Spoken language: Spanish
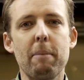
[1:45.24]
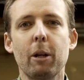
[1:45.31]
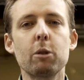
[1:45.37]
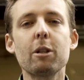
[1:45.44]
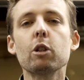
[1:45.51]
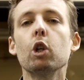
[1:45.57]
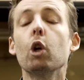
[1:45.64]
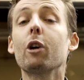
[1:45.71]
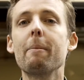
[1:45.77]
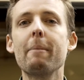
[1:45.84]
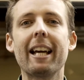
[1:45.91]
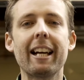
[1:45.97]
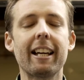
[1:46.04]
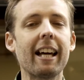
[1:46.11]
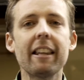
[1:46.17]
pero eso es lo que me
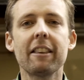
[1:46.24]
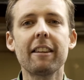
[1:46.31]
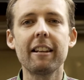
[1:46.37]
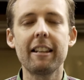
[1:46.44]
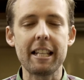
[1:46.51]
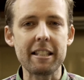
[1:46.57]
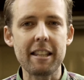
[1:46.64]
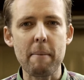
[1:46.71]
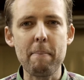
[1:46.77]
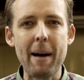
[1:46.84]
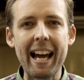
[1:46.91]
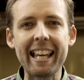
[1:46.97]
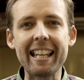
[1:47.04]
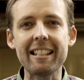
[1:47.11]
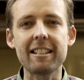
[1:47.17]
encanta de este
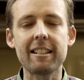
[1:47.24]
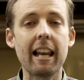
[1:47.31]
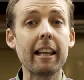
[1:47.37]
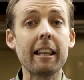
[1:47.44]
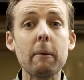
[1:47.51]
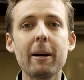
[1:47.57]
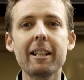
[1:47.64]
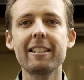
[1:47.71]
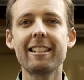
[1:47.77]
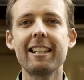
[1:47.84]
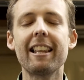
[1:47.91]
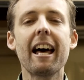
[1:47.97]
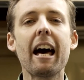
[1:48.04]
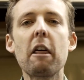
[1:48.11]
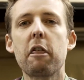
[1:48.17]
país, la
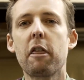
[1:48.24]
diversidad.